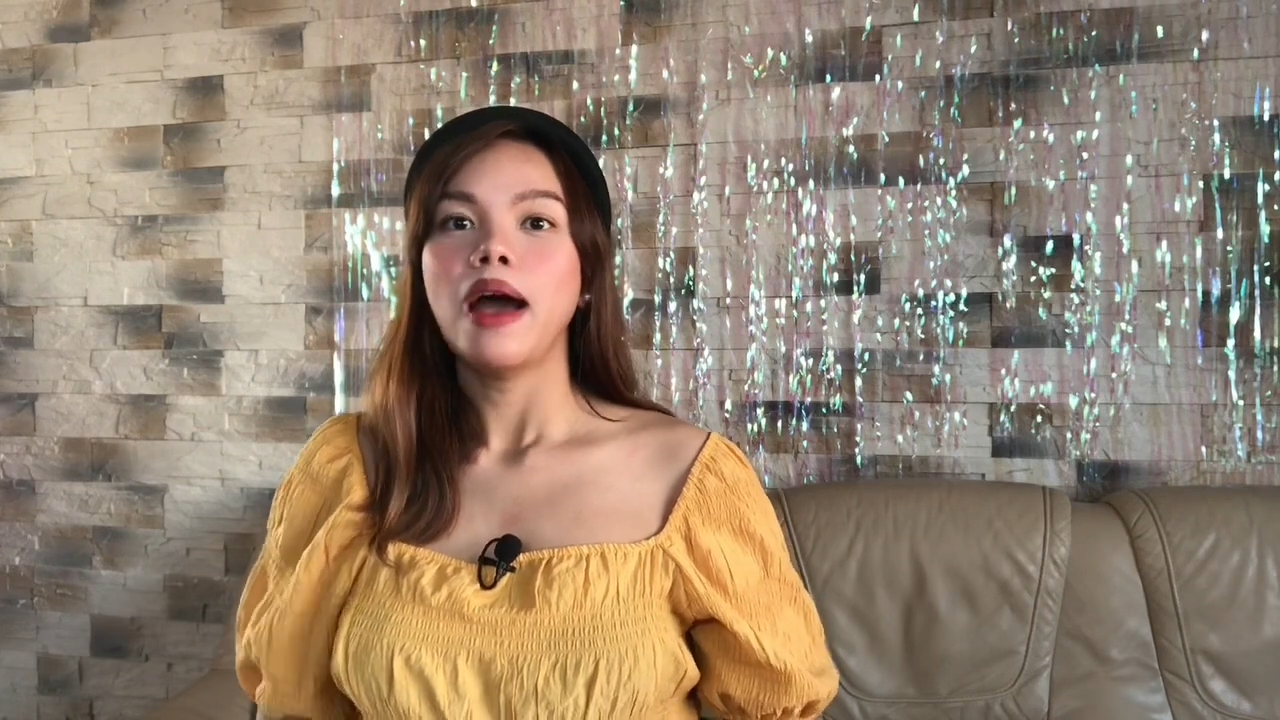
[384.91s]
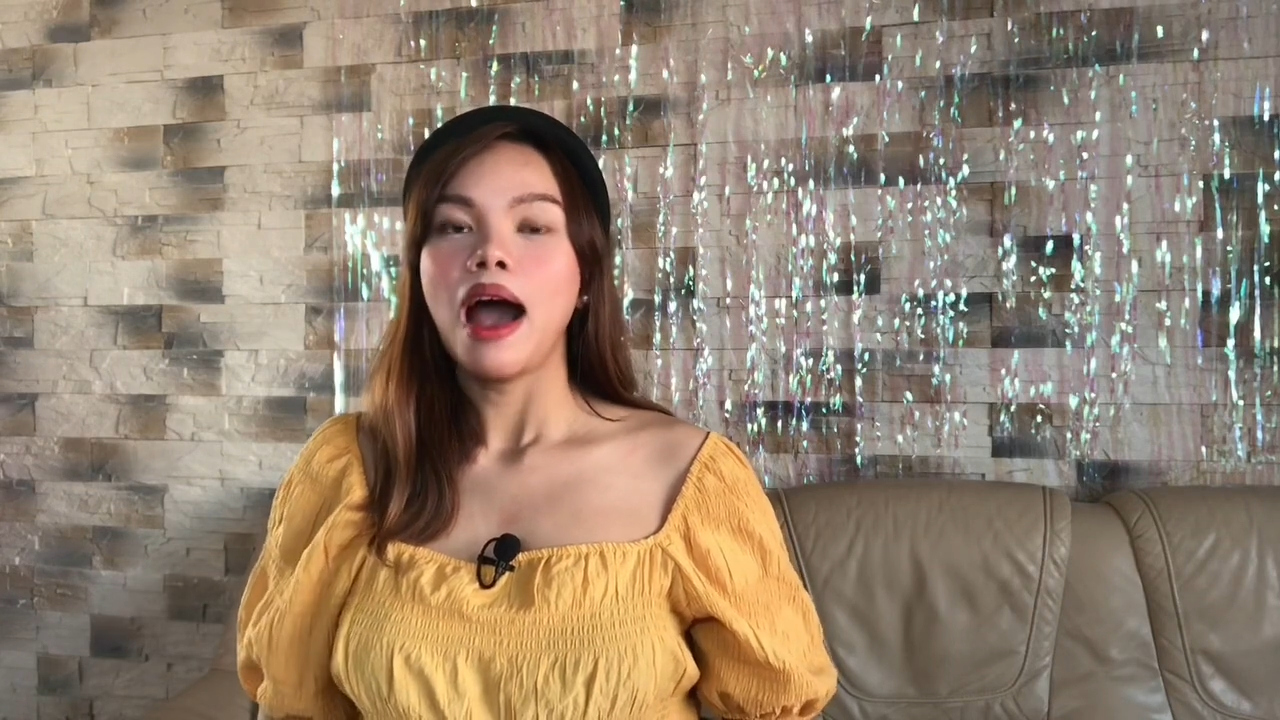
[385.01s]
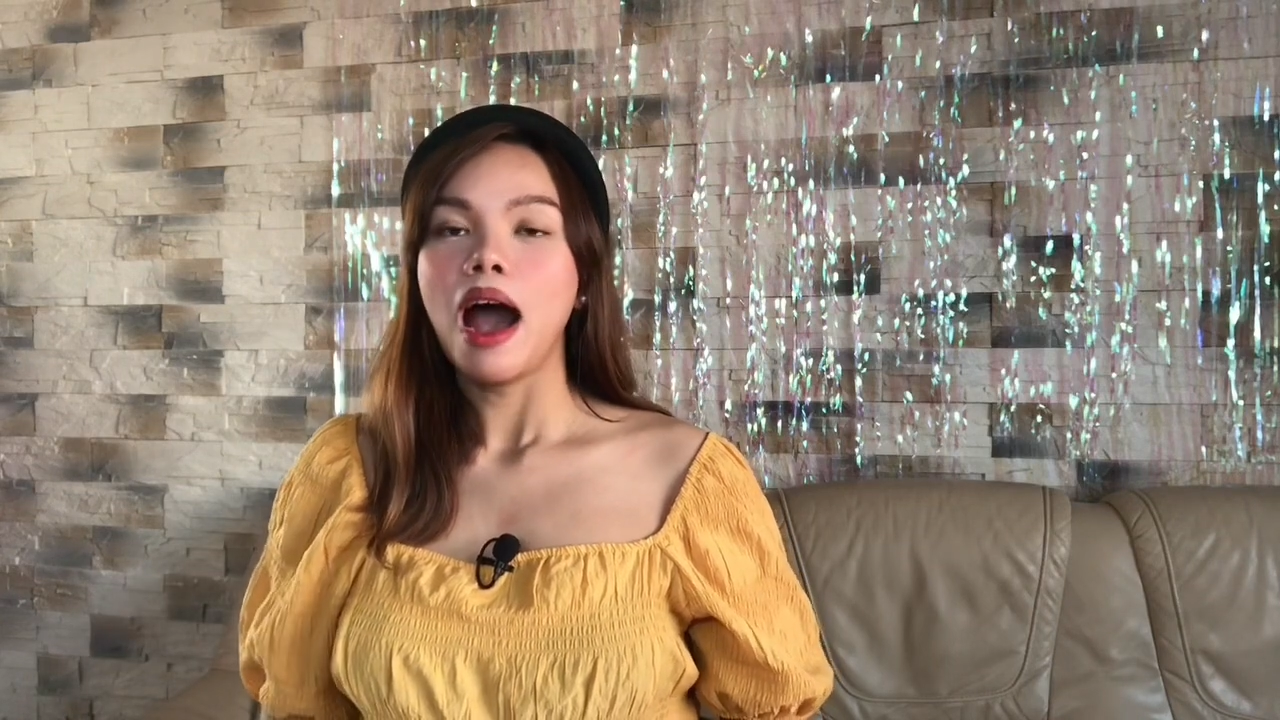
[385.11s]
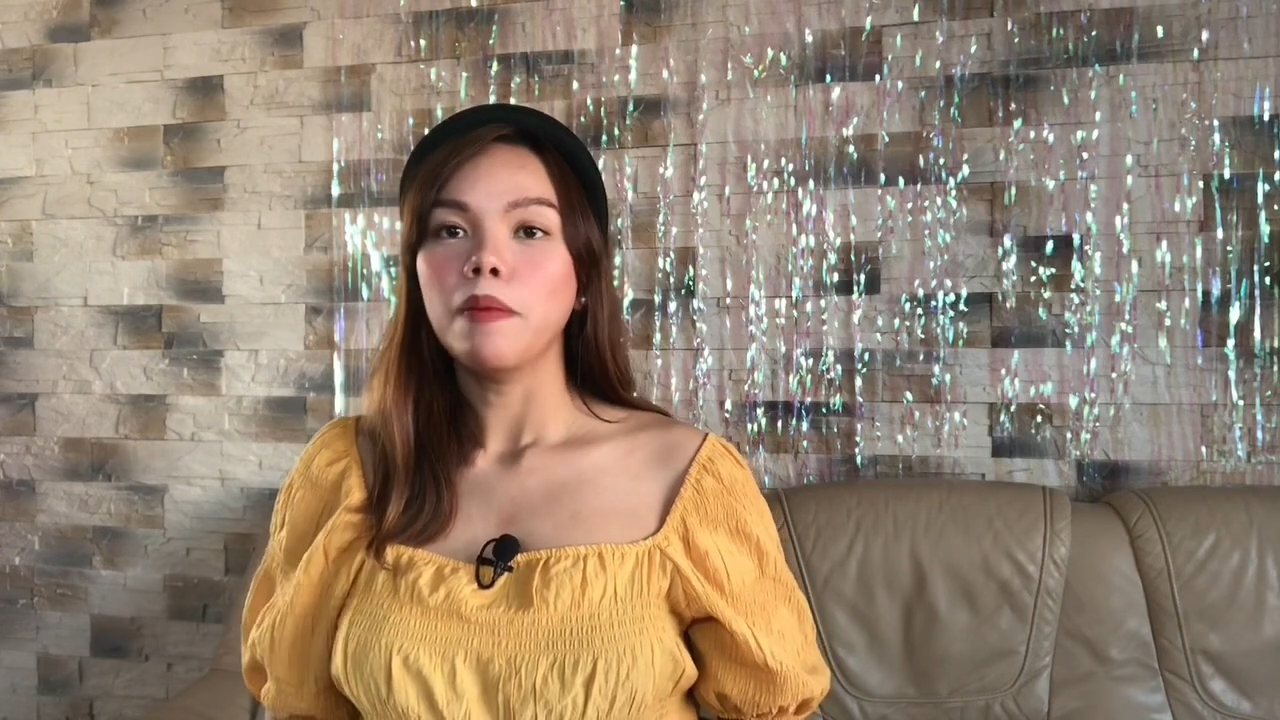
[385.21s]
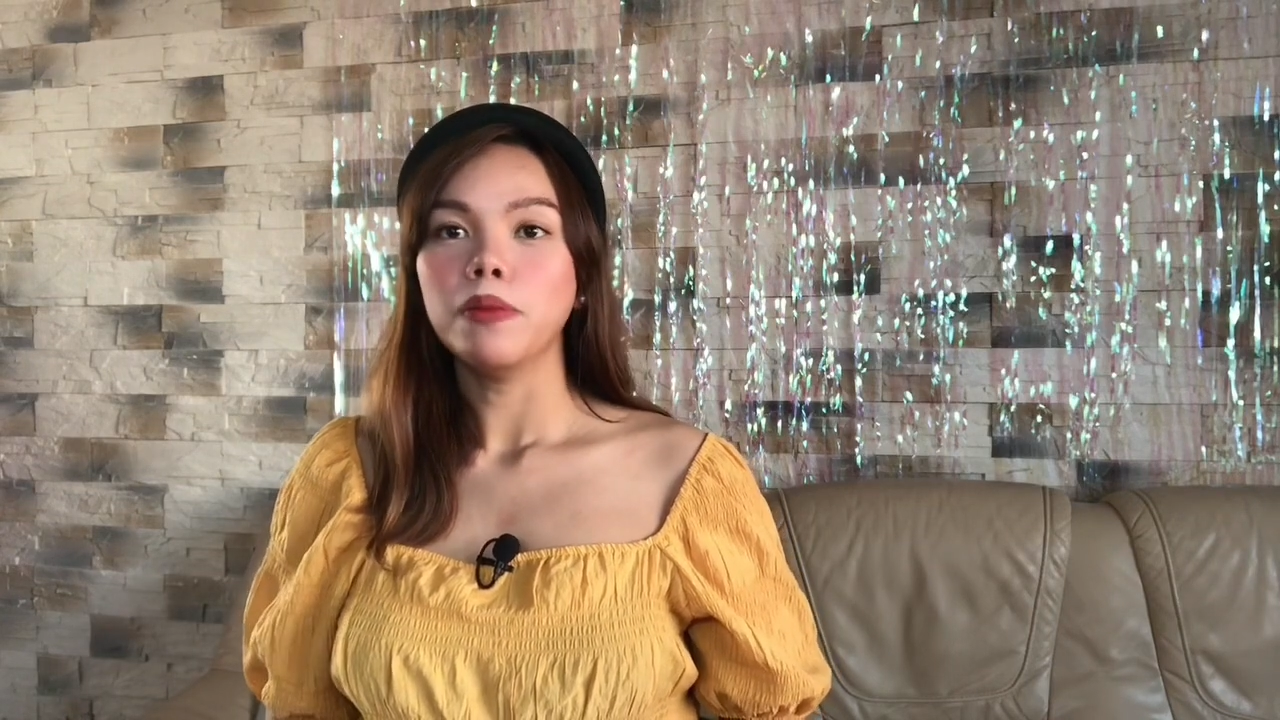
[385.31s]

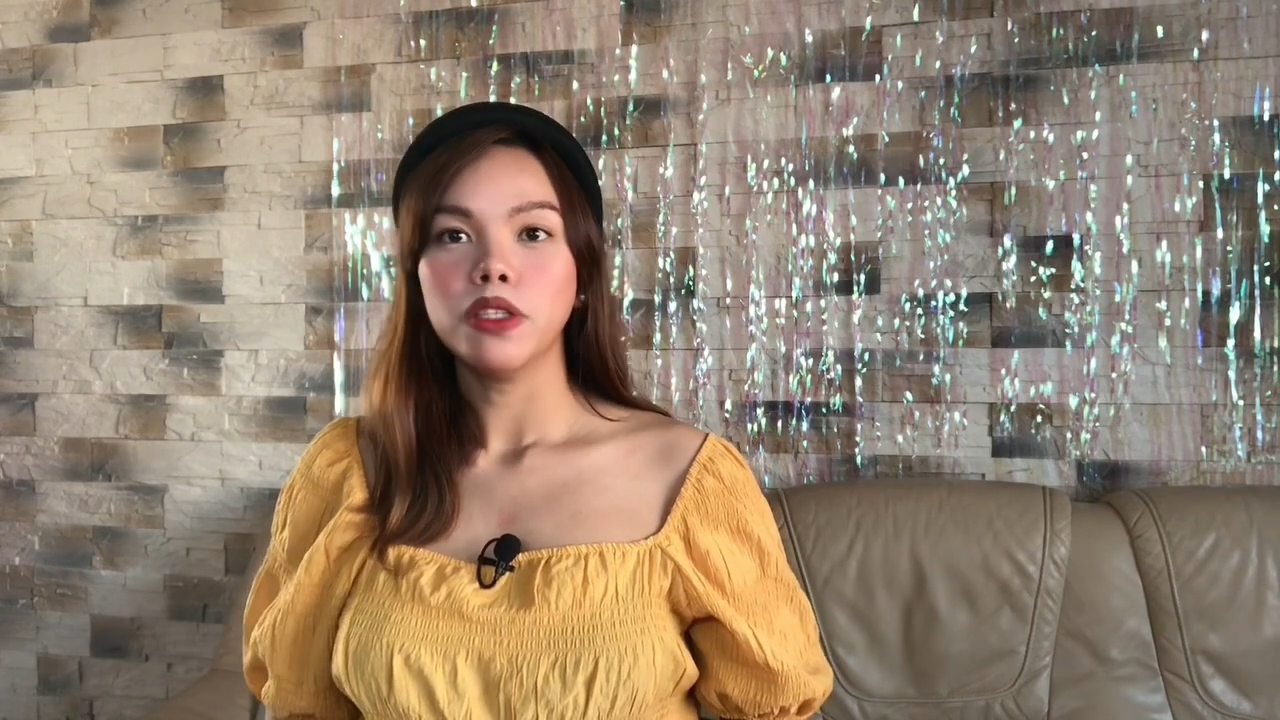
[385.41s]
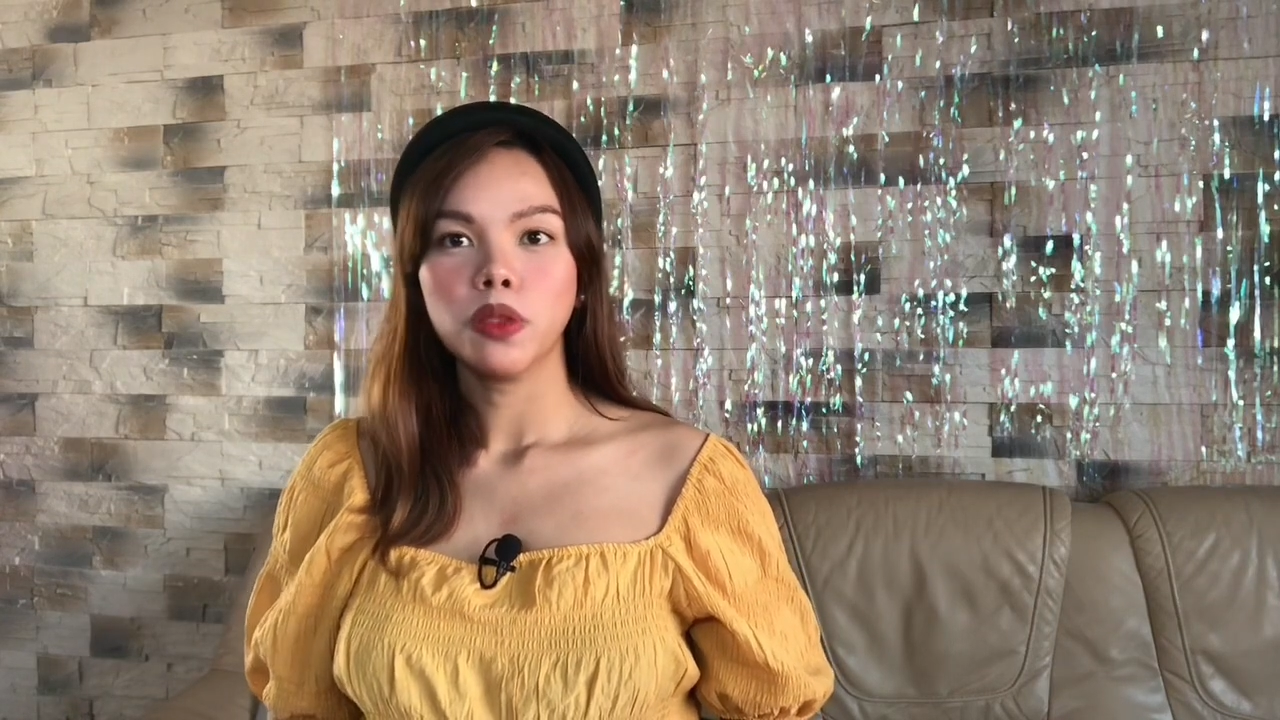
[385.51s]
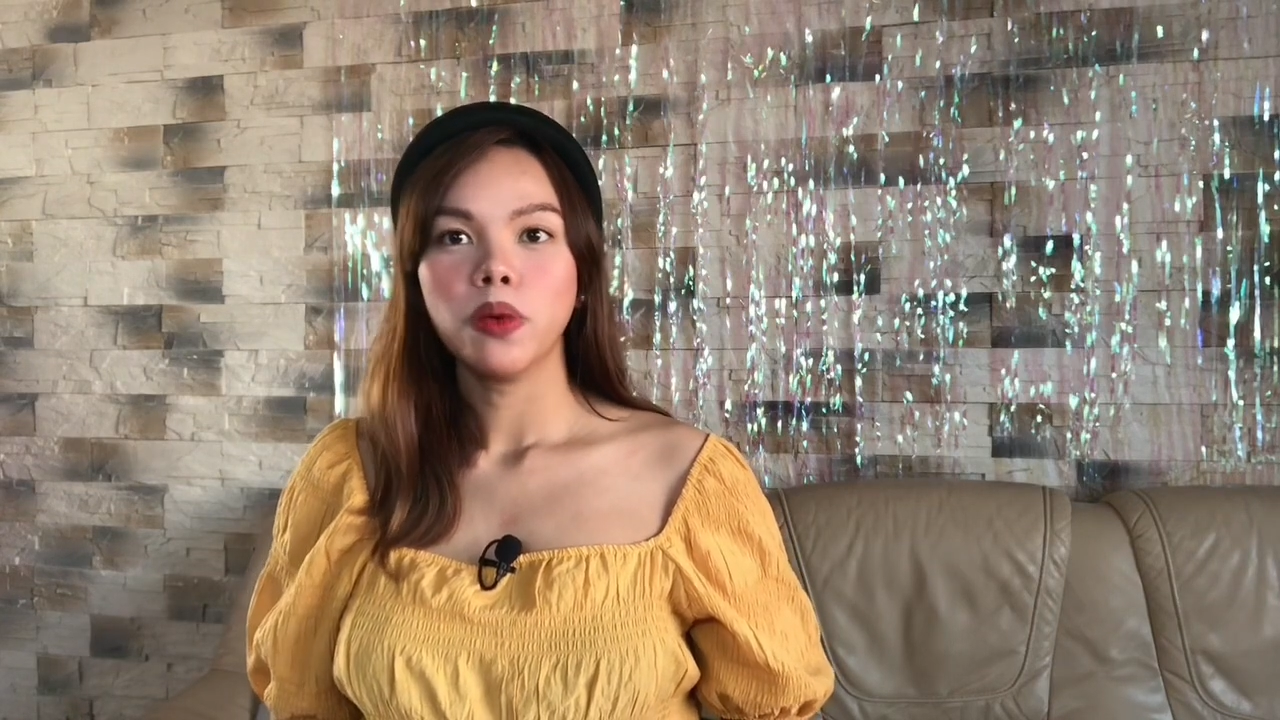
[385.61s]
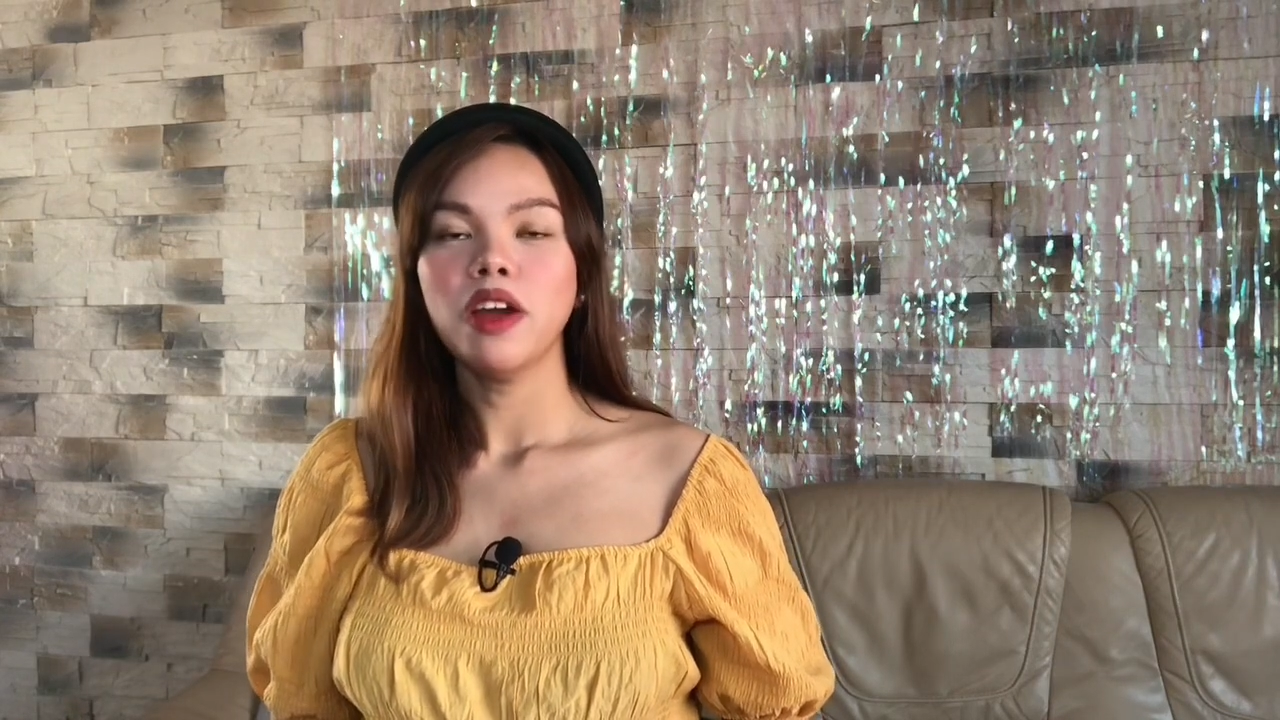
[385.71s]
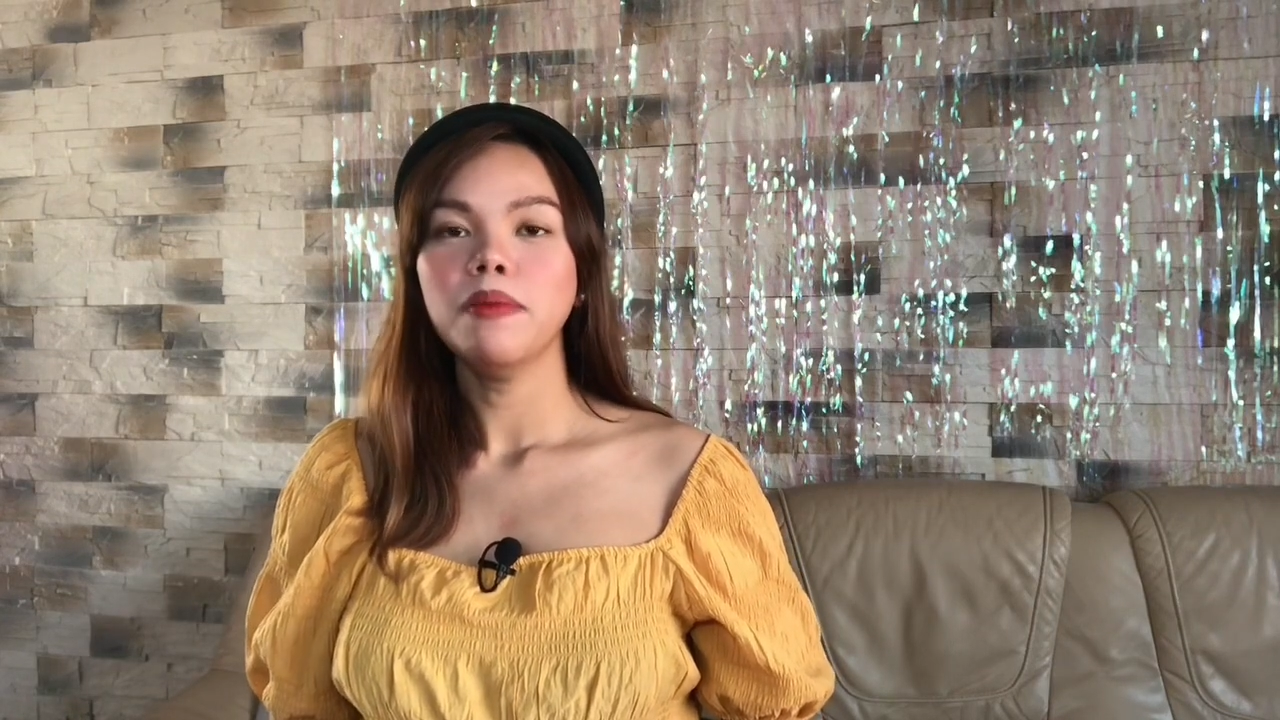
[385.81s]
ang per square